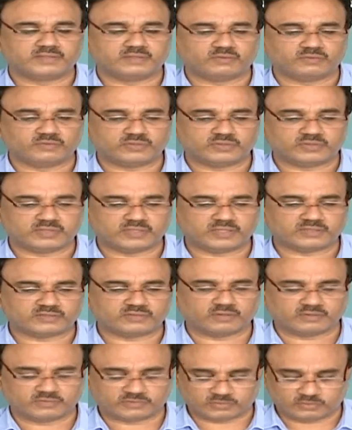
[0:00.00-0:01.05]
కొంచెం చిన్న
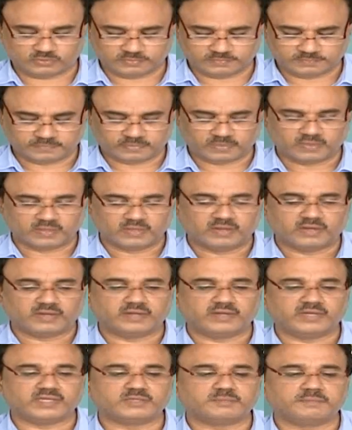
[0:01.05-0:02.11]
స్టాక్స్లో
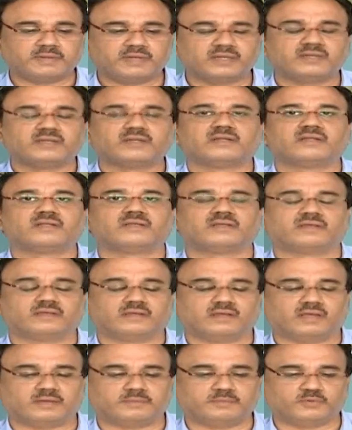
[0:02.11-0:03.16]
డిష్మెన్
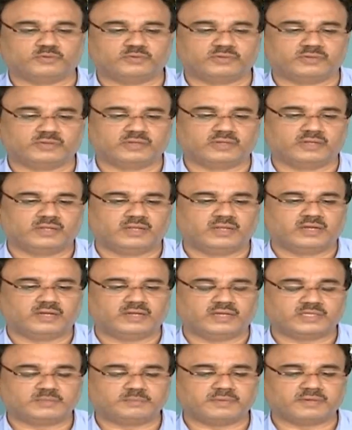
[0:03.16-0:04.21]
కార్బో
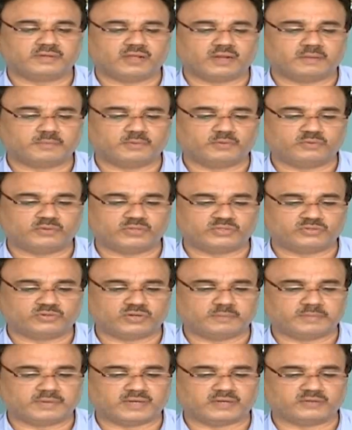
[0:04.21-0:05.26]
డిష్మెంట్ కార్బో గురించి
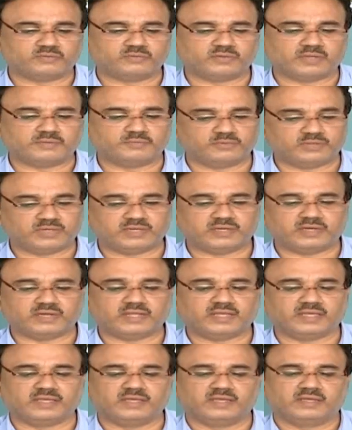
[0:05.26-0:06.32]
కూడా మనం అనుకున్నాము
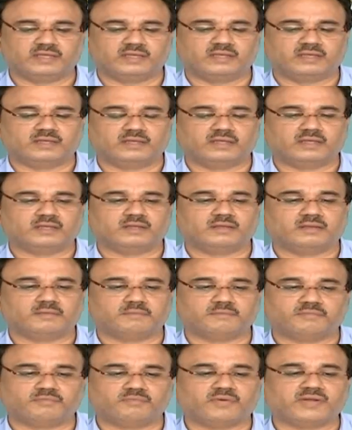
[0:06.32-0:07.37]
నిన్ననే
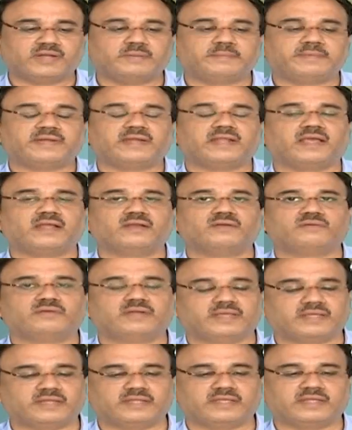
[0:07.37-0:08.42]
ఫండమెంటల్గాను
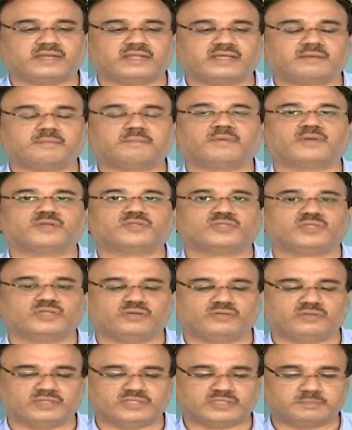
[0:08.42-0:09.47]
టెక్నికల్గా
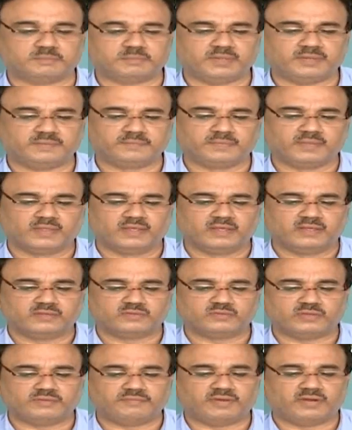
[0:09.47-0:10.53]
పాజిటివ్గా ఉందని చెప్పి
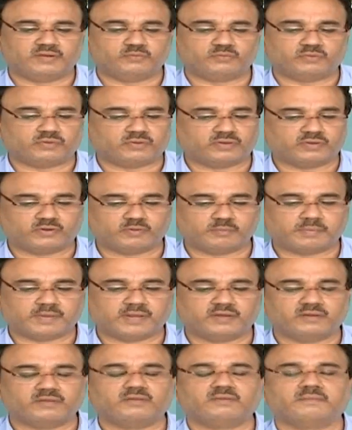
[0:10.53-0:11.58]
సో ఇవాళ నూట ఒక్క
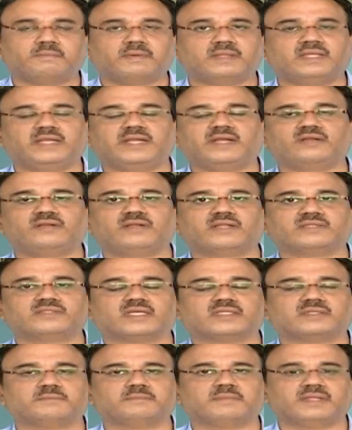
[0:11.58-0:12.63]
రూపాయలు పదిహేడున్నర
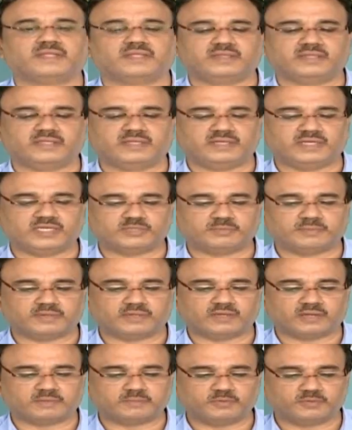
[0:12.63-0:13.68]
శాతం పెరిగింది డిష్మెంట్
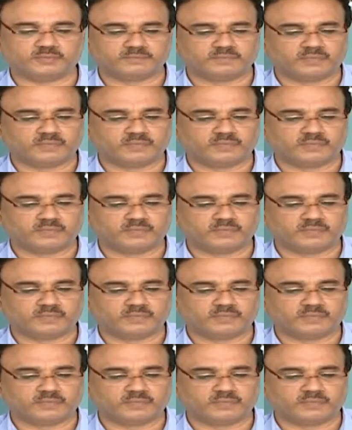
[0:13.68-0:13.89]
కార్బో